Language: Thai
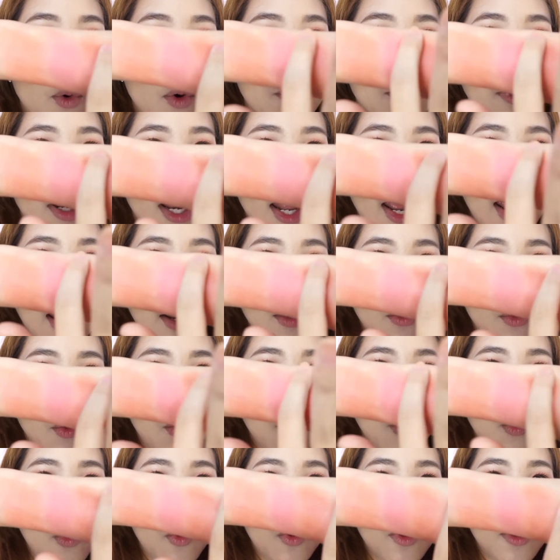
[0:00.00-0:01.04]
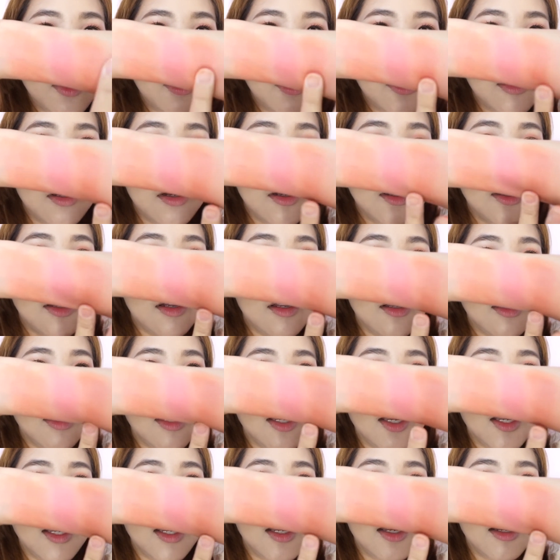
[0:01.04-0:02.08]
บ่มแดดทุกคน
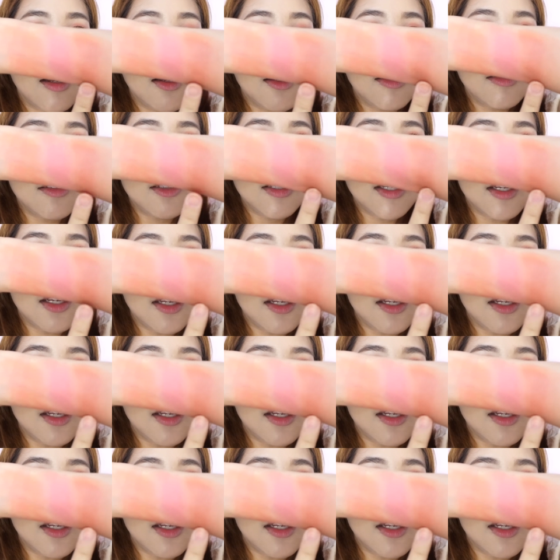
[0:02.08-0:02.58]
นี่สี